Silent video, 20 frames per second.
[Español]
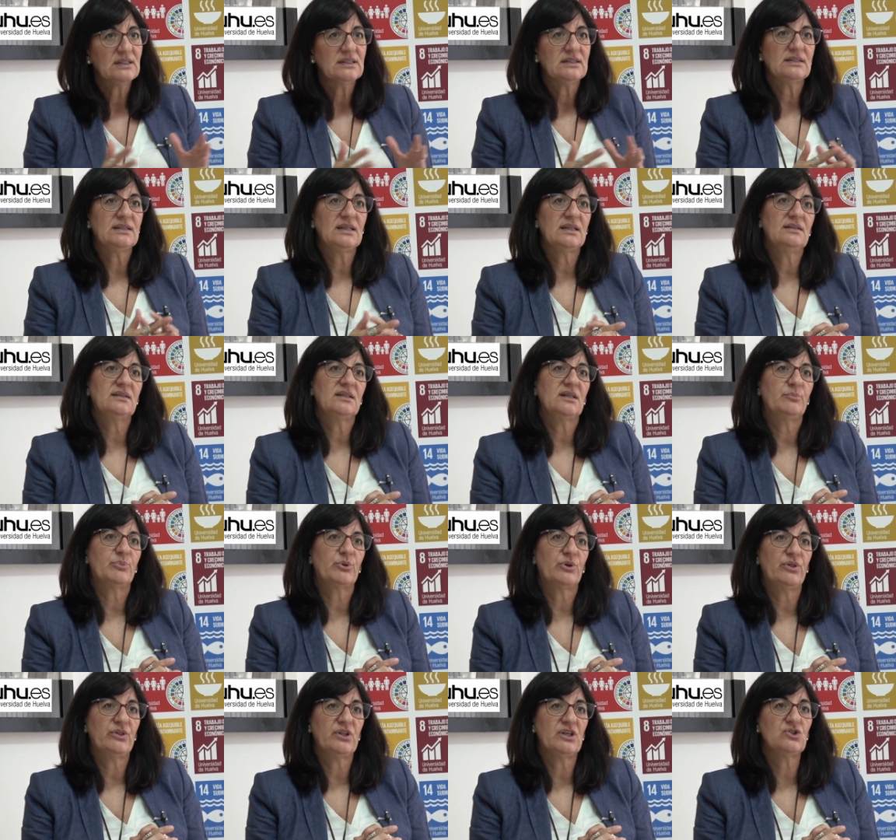de este
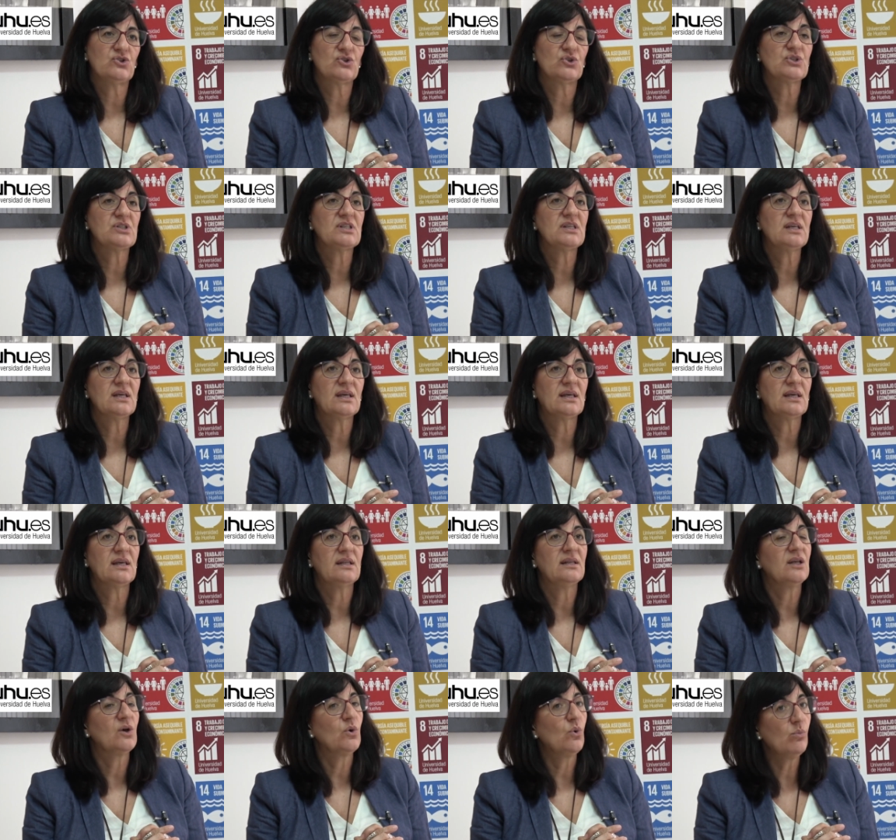proceso sin
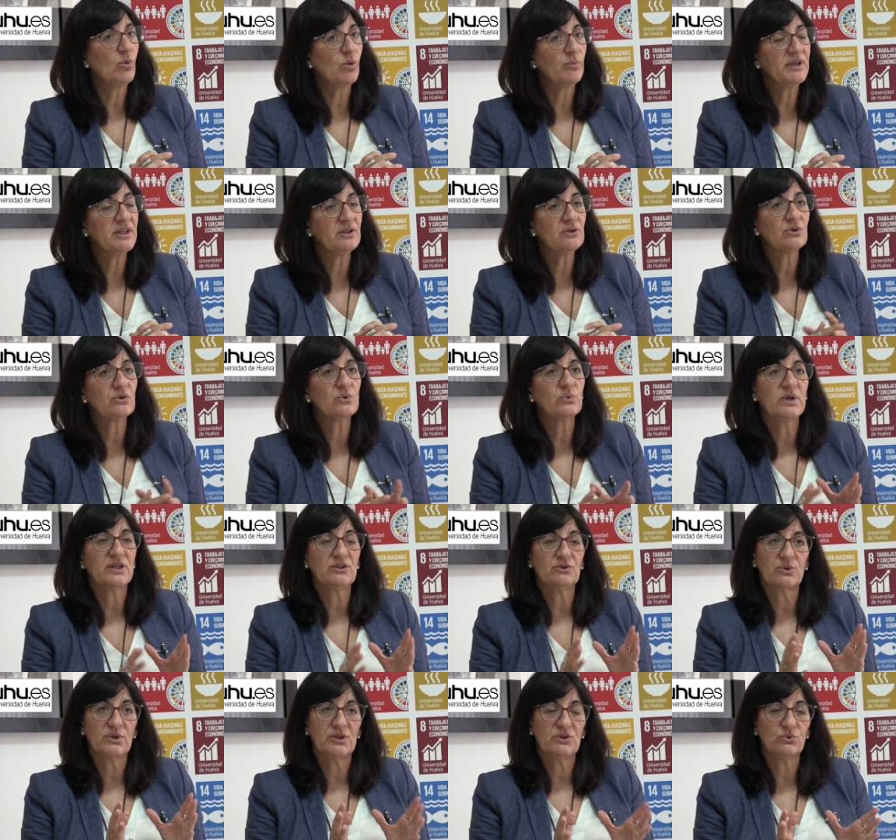que en ningún momento
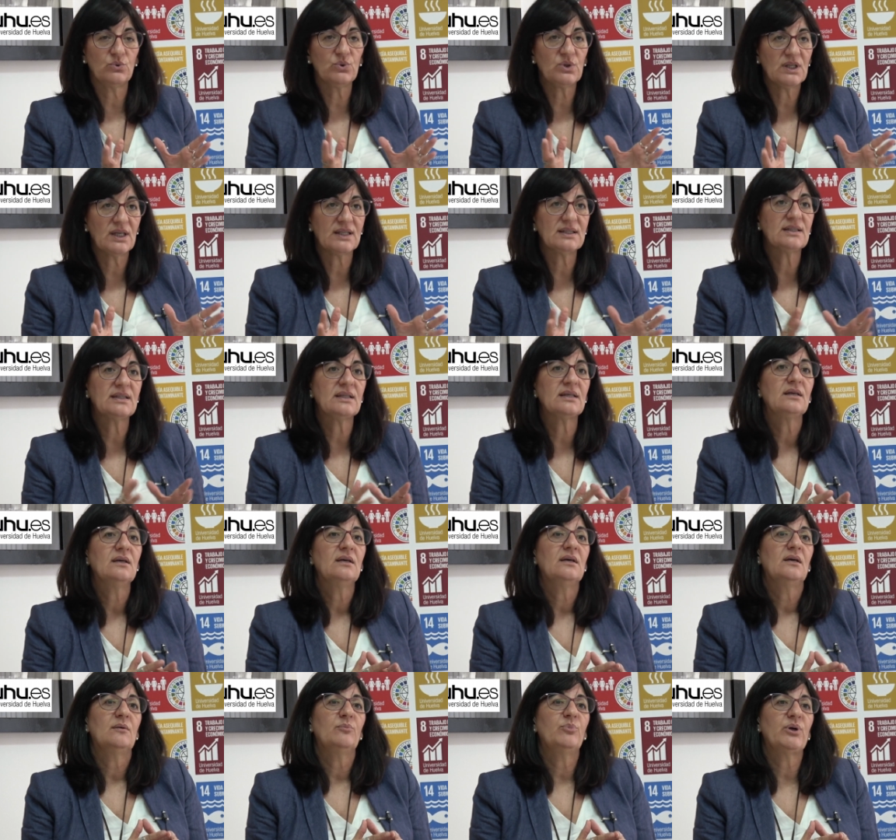nuestros estudiantes
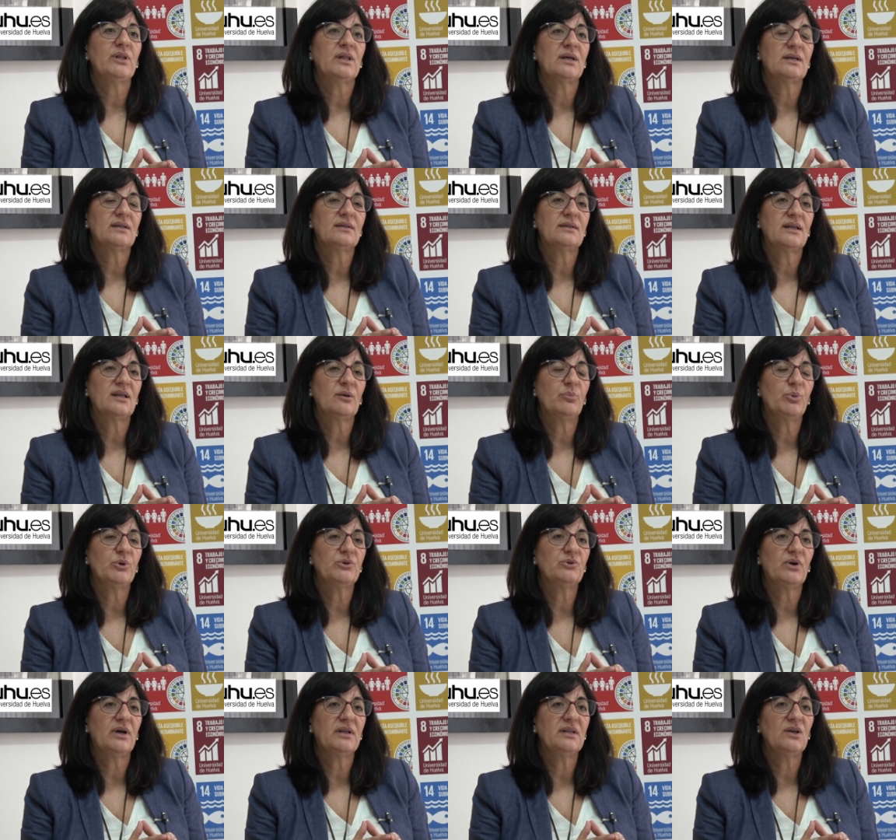puedan estar
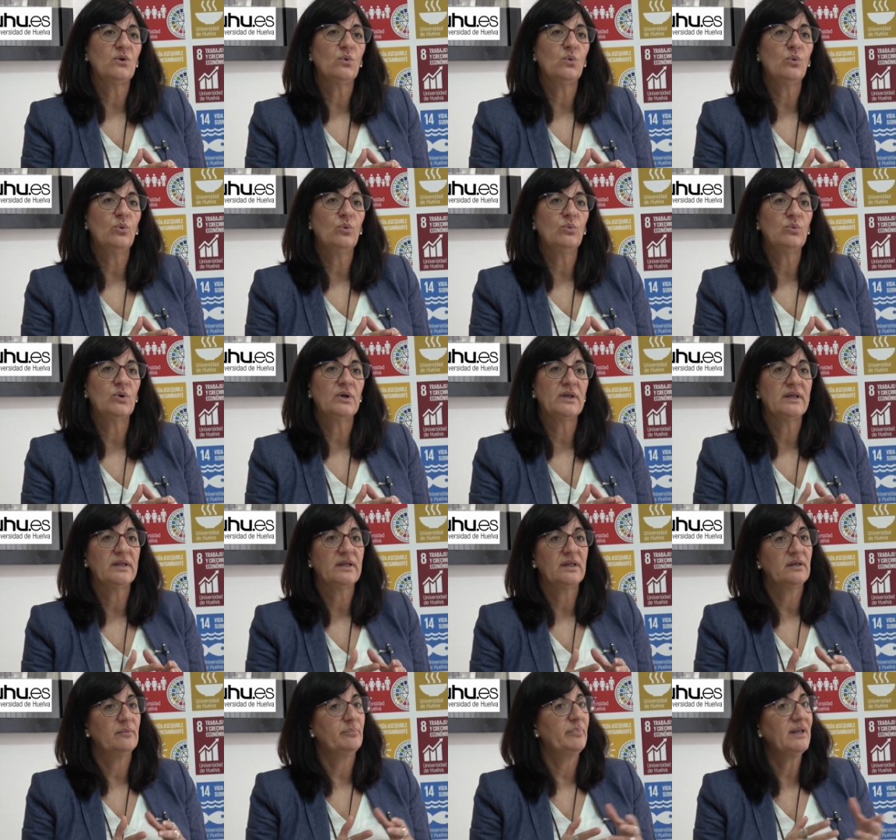expuestos a ningún
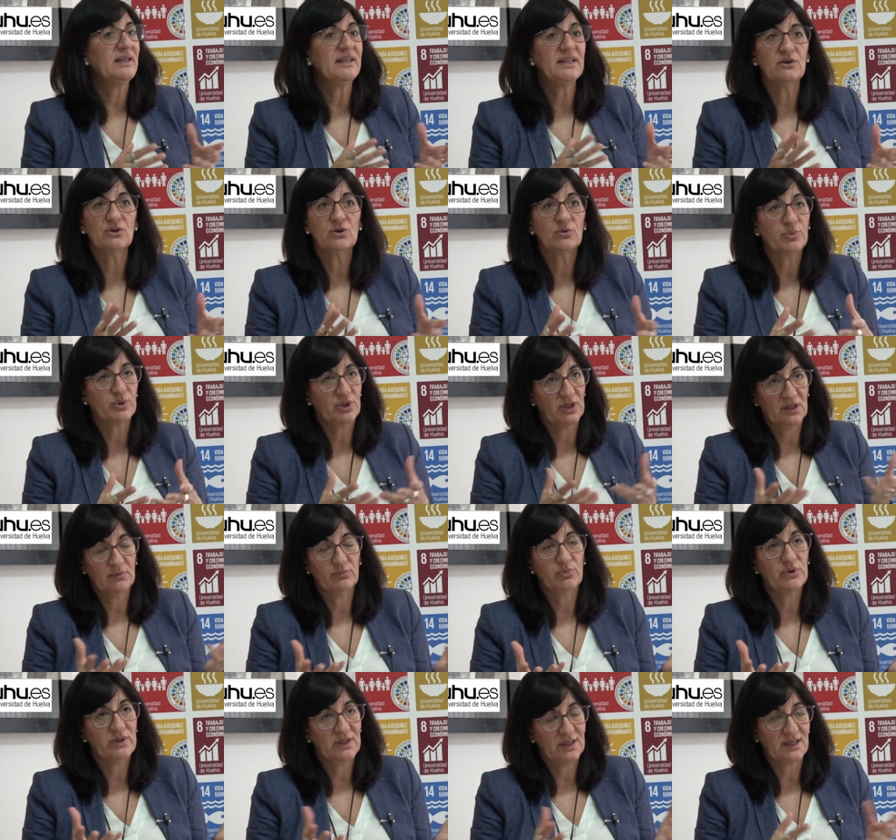eh, peligro, por
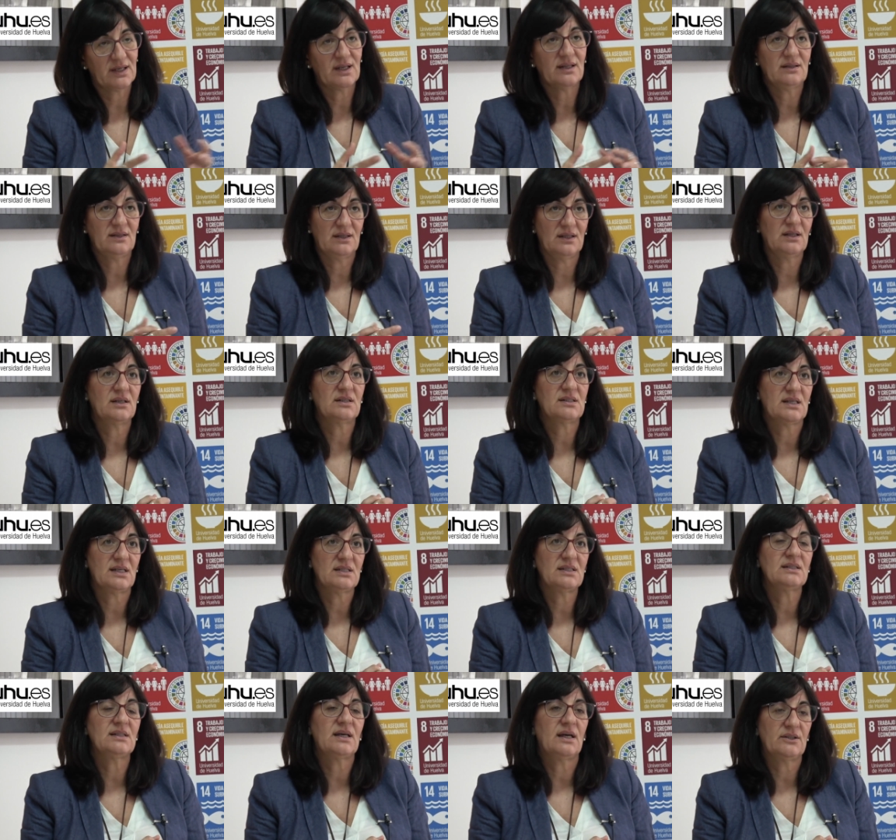ejemplo, de carácter
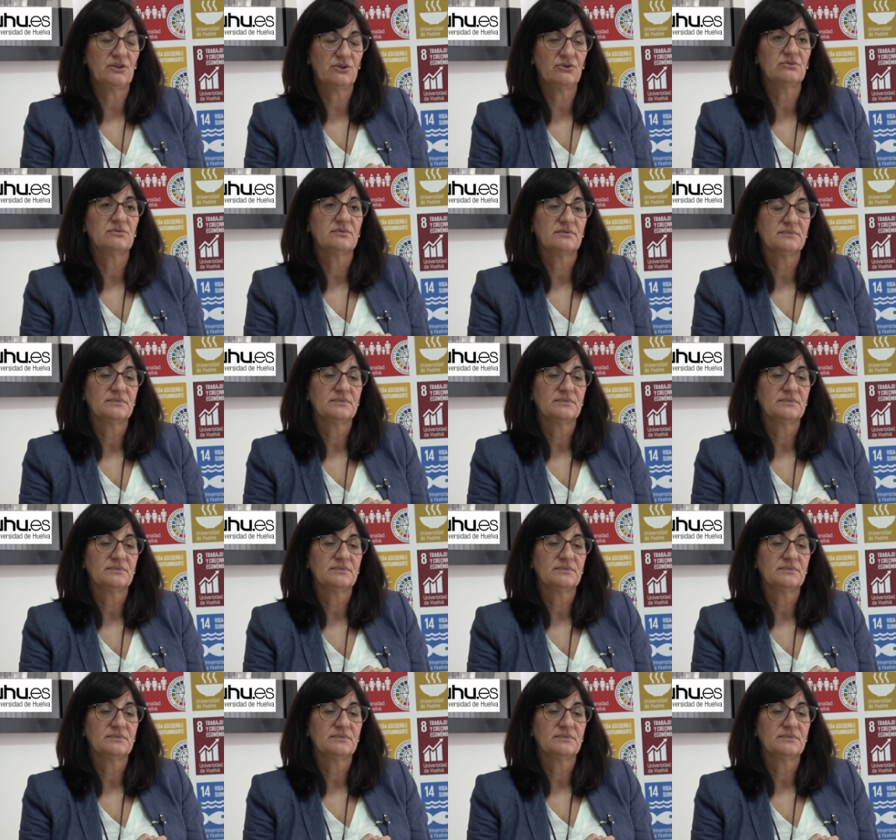sanitario.